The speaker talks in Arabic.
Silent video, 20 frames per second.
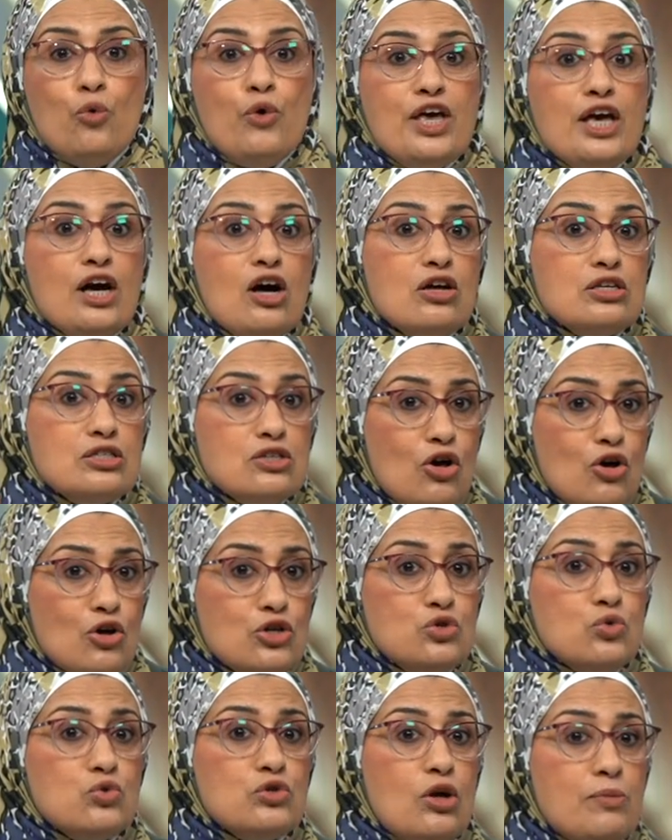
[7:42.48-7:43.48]
وايه
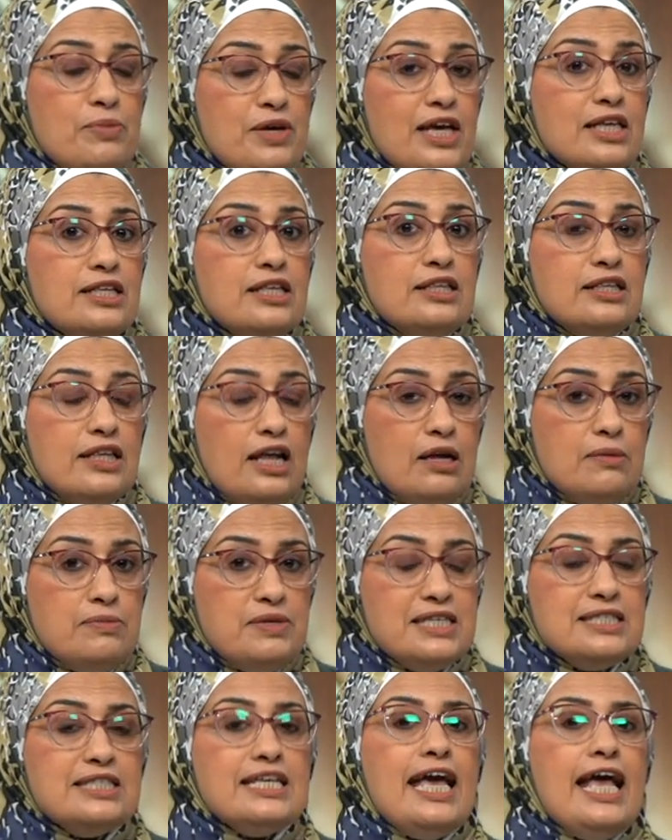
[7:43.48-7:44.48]
خصائص وطبيعه
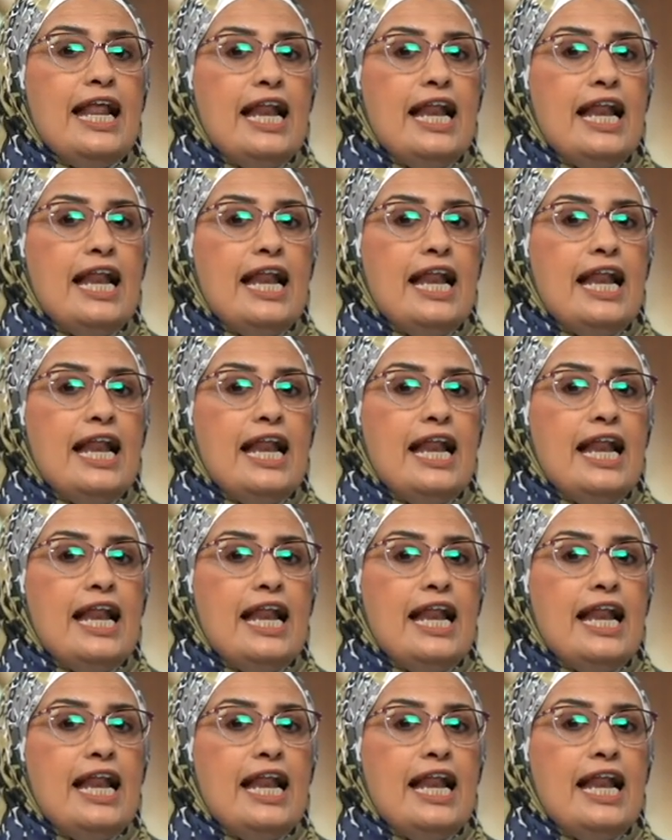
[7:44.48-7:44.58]
التلاميذ